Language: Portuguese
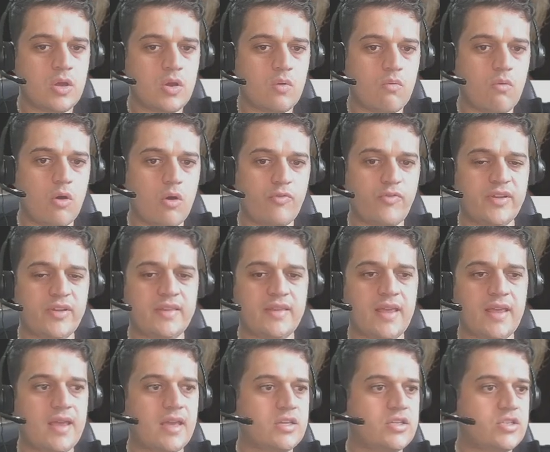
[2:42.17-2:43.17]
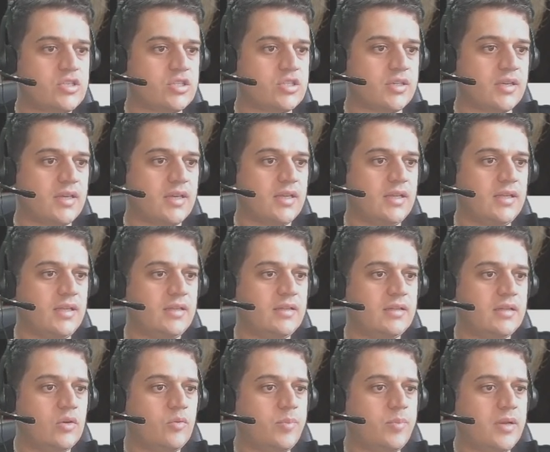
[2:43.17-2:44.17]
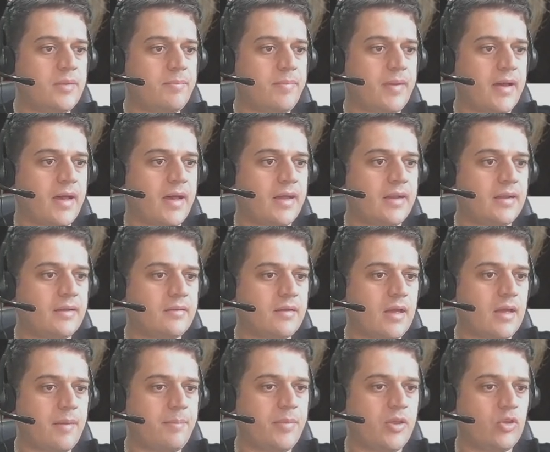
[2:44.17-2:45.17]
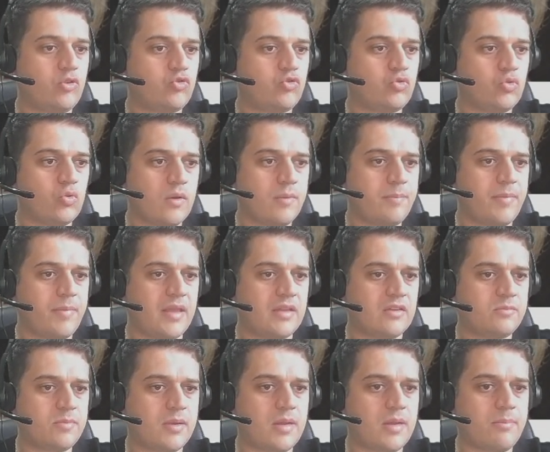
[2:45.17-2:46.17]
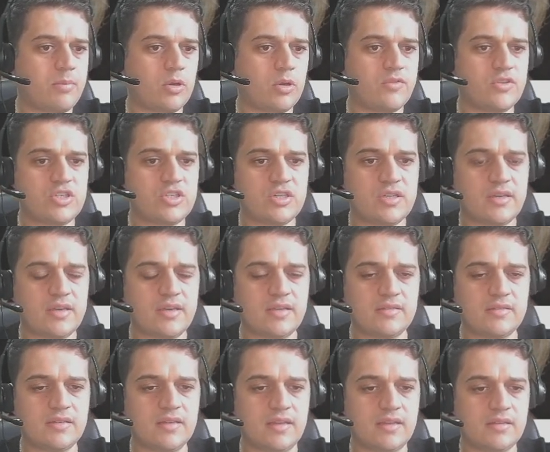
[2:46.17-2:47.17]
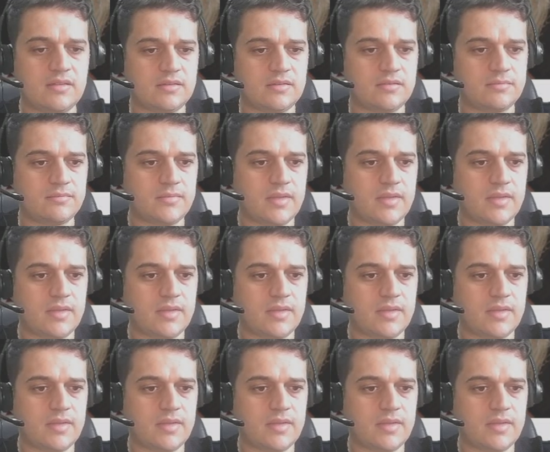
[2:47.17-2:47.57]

O alfa test, ele não prepara a pessoa apenas para a prova de residência.